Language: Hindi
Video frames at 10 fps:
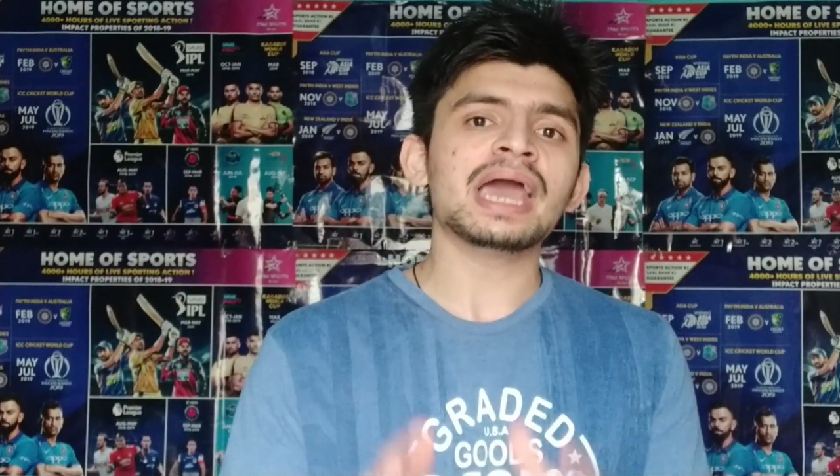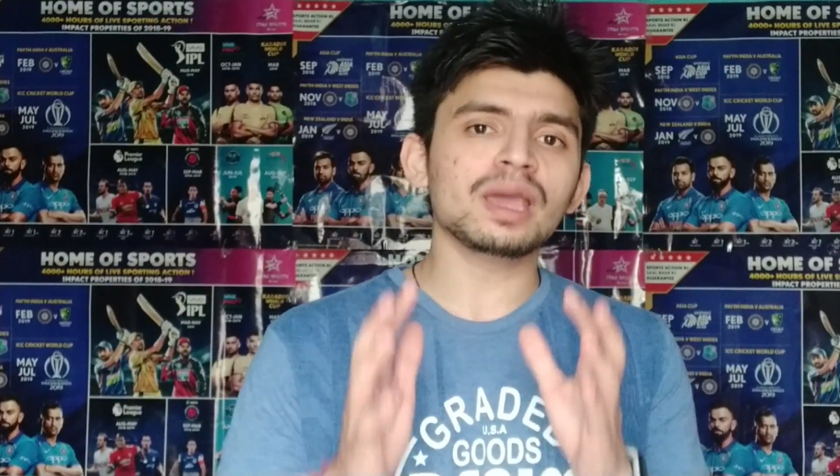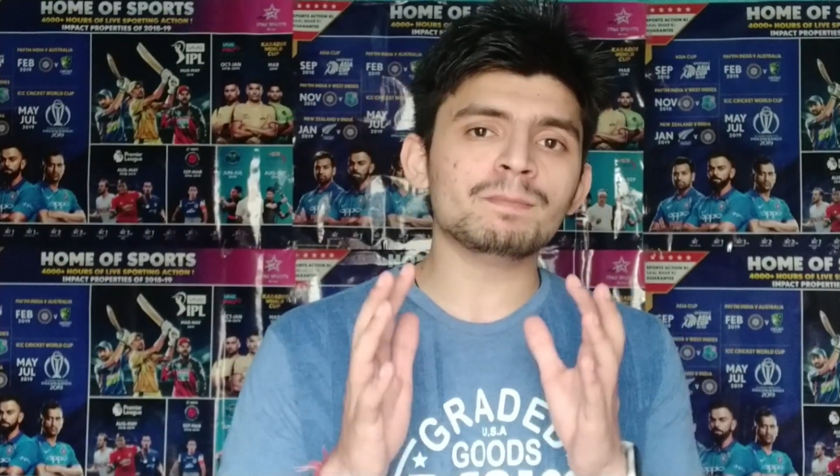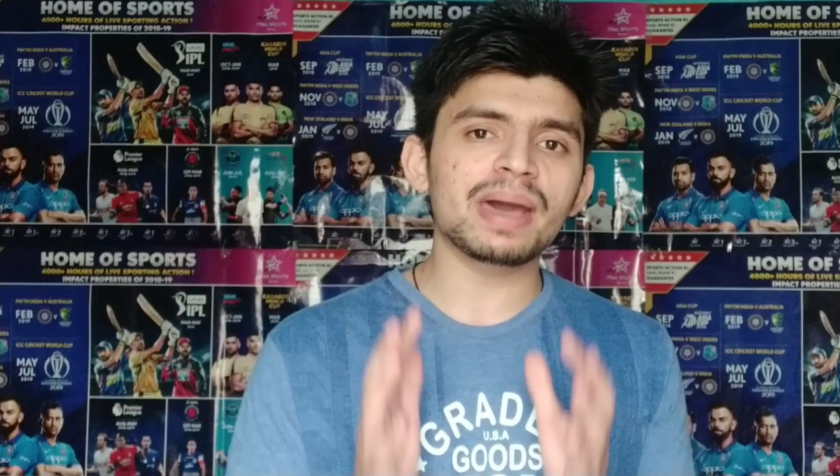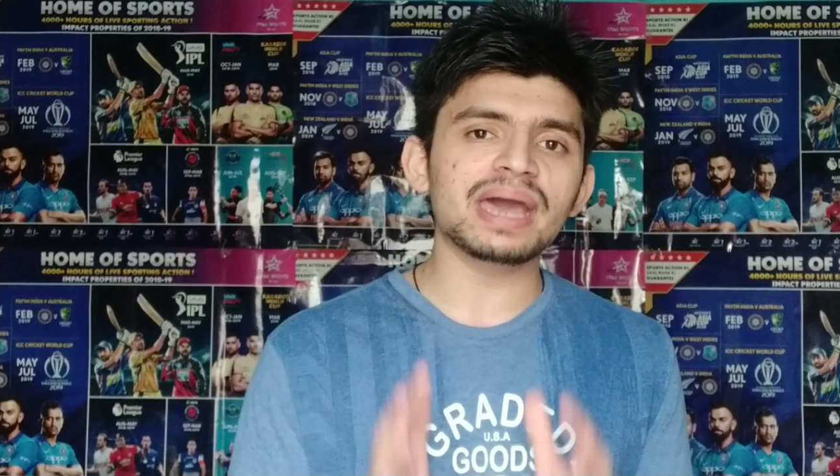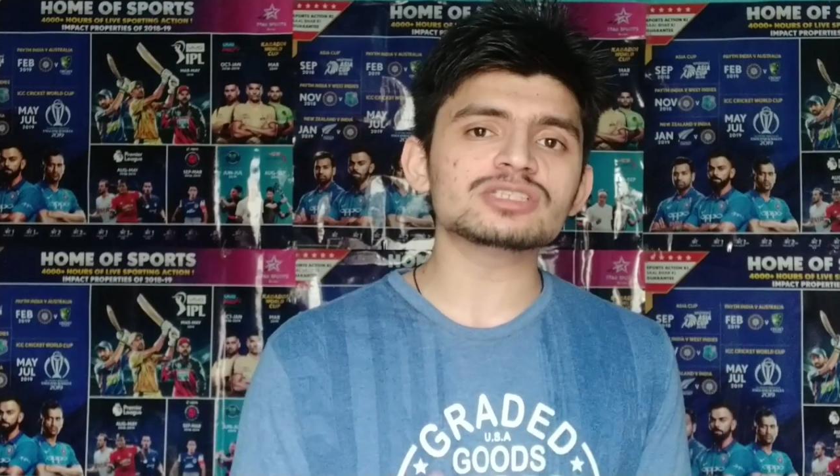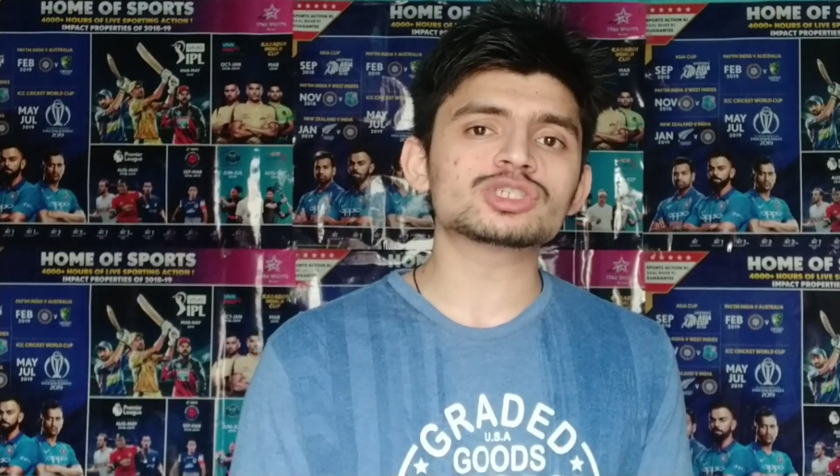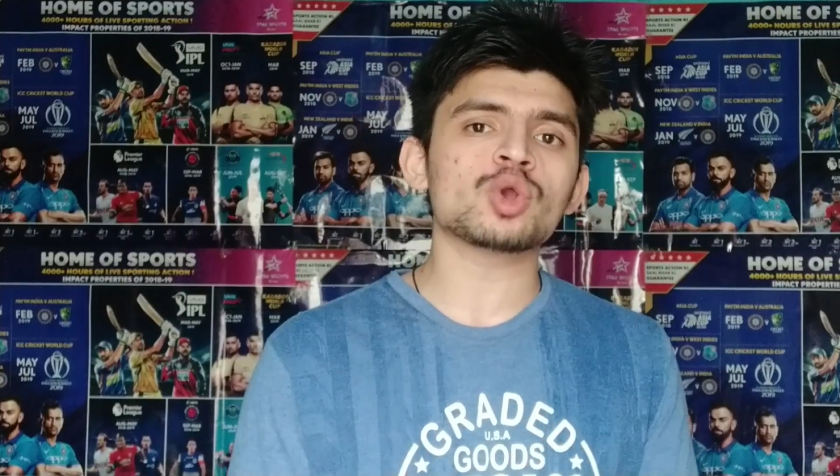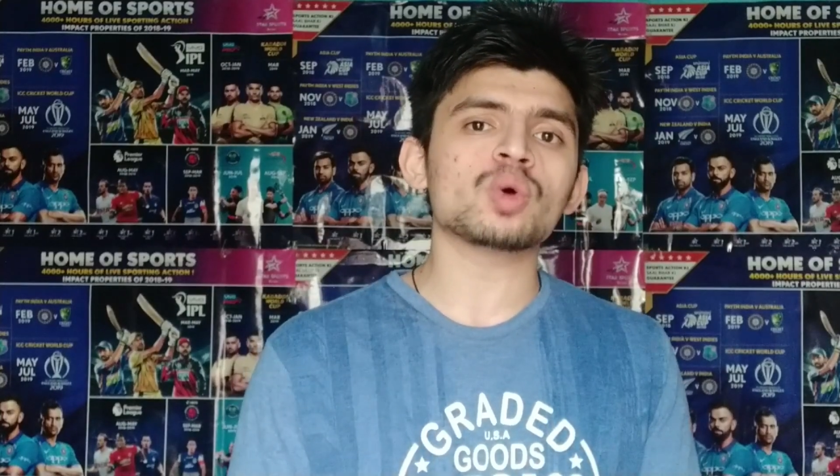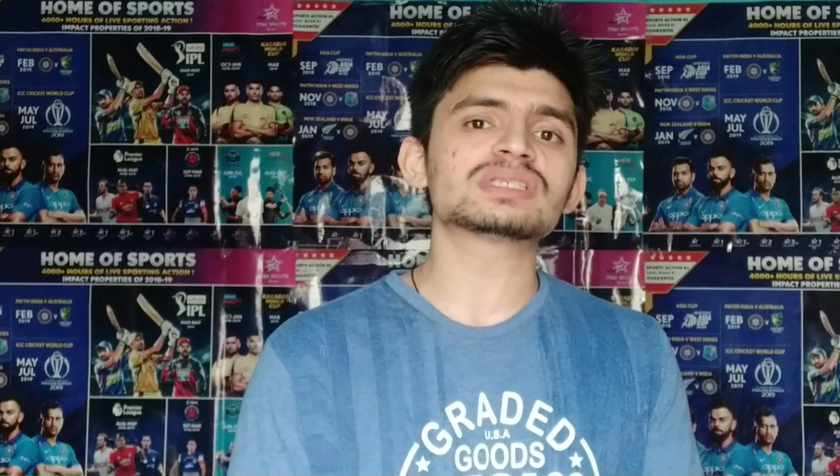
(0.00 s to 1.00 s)
कि बैन
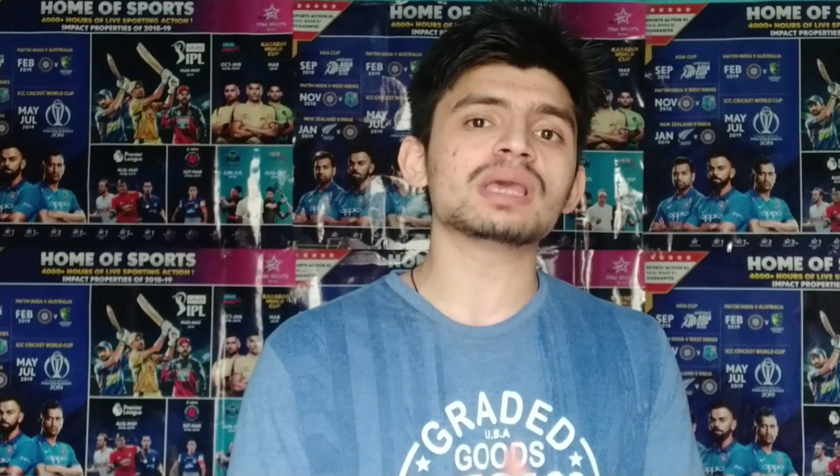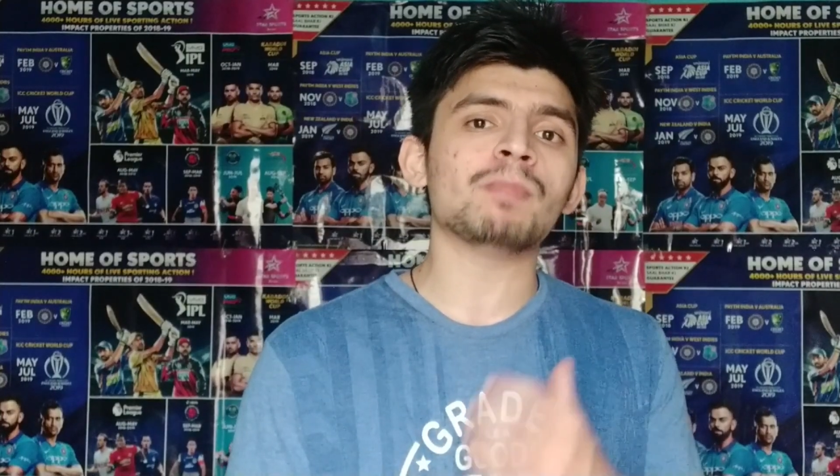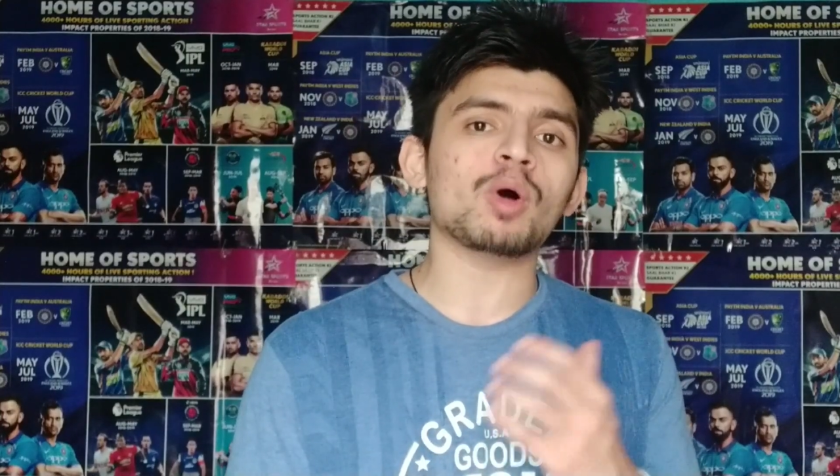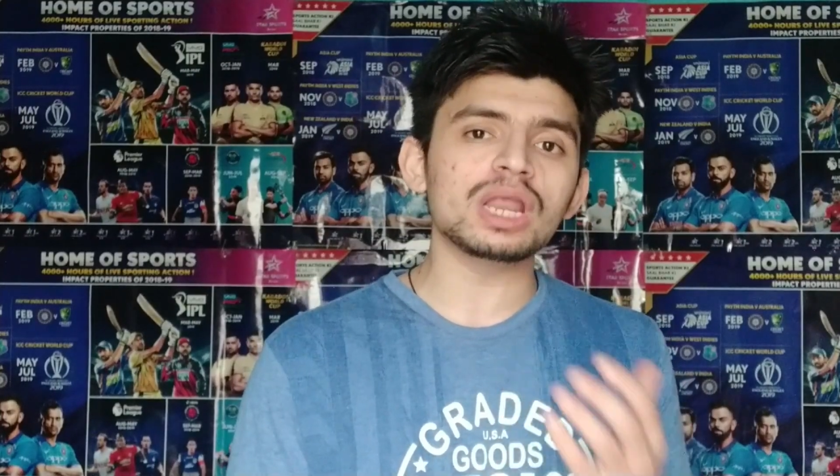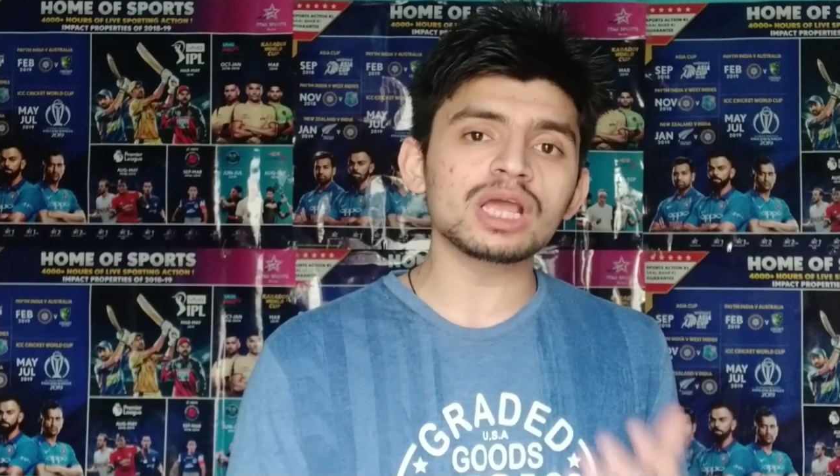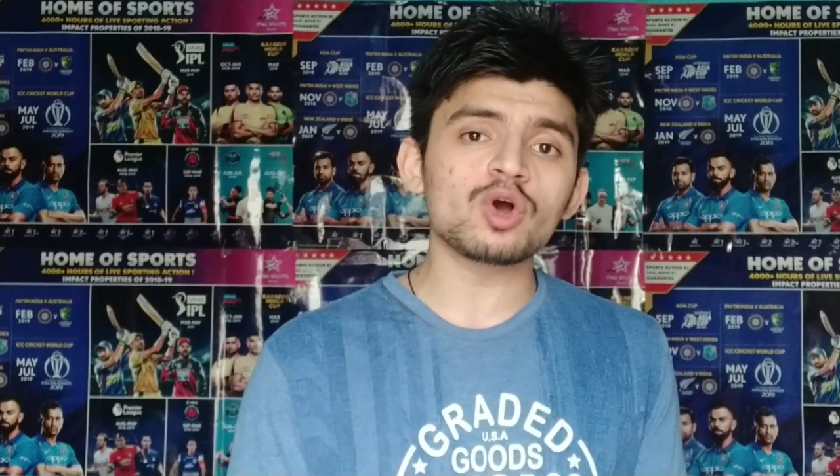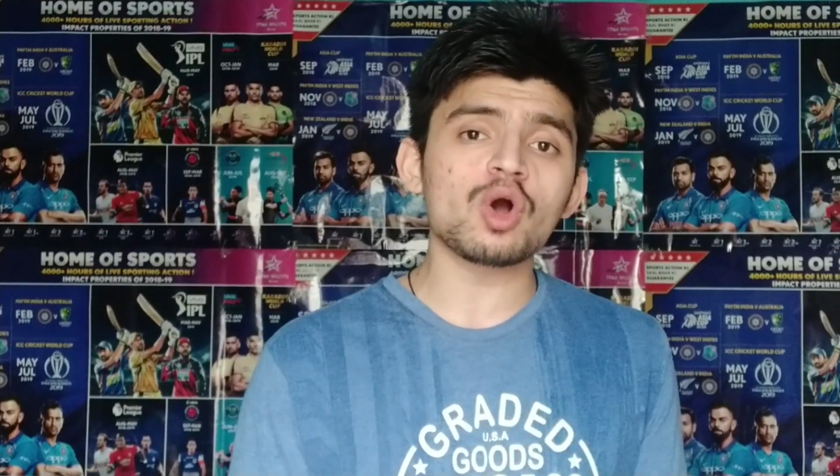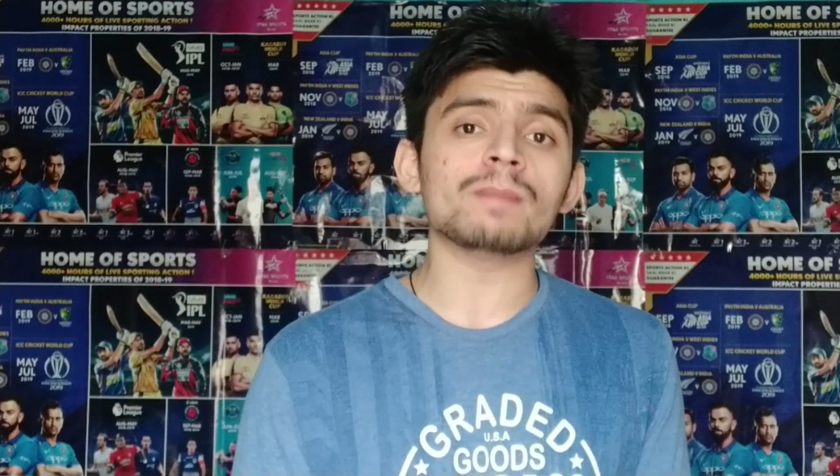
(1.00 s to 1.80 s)
स्टोक्स की बॉलिंग को